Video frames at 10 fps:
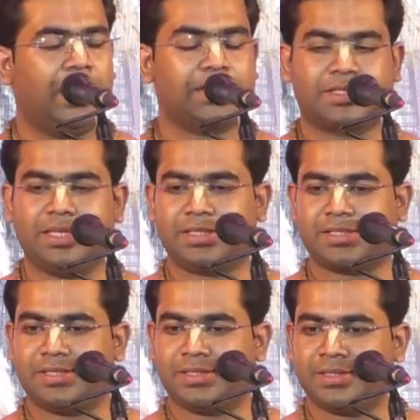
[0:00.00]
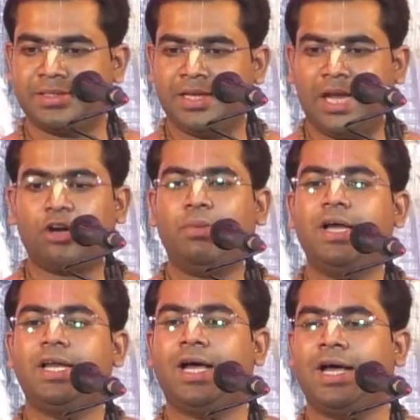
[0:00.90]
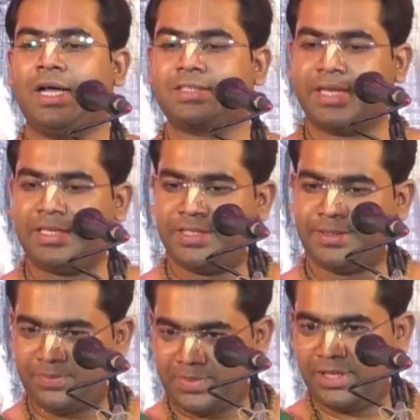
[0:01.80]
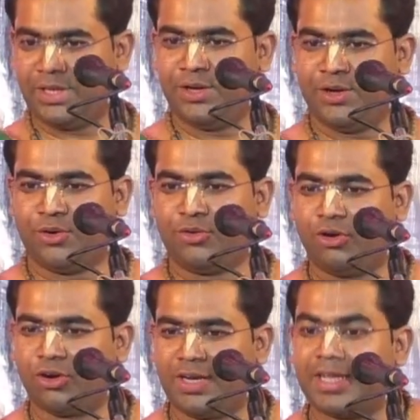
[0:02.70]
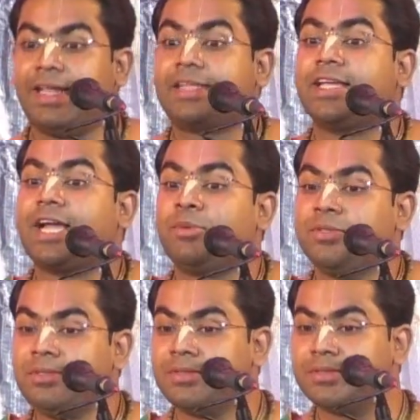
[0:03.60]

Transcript: আস্তে আস্তে আগো মায়েরা আস এই যে গৌরহরিকে দেখতে কেমন